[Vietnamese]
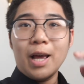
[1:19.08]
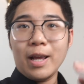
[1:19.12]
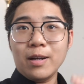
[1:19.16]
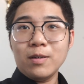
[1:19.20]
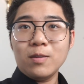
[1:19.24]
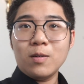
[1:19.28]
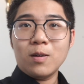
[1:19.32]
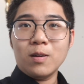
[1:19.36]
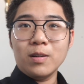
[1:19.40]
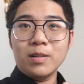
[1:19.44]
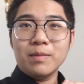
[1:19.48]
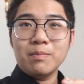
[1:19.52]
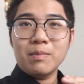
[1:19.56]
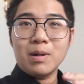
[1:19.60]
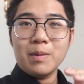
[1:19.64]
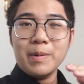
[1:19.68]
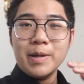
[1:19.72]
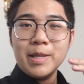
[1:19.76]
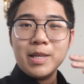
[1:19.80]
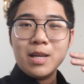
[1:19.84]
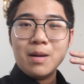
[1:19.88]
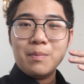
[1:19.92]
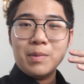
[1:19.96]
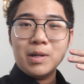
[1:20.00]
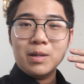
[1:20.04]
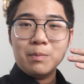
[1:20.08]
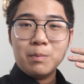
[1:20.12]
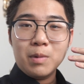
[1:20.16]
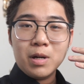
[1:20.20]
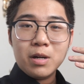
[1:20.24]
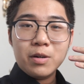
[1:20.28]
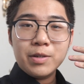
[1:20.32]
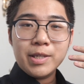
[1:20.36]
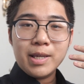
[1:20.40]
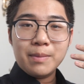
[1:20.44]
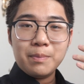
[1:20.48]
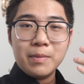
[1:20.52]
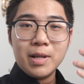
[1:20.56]
tháng rồi, mà bây giờ mình mới
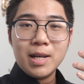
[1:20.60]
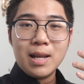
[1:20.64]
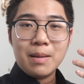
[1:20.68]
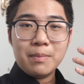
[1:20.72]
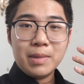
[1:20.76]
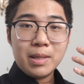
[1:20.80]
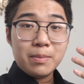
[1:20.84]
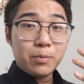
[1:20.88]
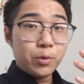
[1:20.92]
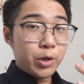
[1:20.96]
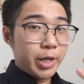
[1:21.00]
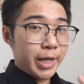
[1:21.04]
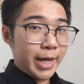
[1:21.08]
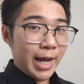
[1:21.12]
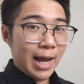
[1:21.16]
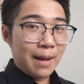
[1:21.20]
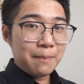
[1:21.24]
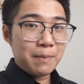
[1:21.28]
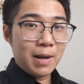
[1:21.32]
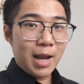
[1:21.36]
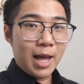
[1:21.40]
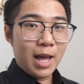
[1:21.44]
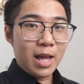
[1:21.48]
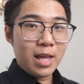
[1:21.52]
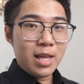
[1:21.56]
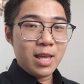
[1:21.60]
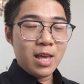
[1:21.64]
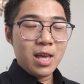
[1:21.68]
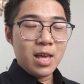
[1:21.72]
có dịp để làm clip recap lại.